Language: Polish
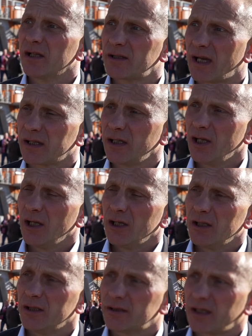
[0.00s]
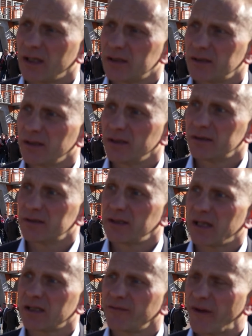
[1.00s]
Tak, yy, tak,
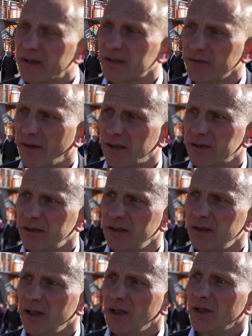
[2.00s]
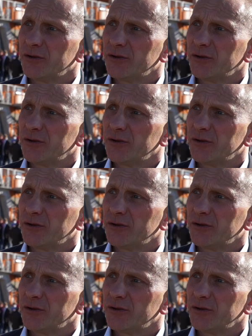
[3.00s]
tak twardej walki,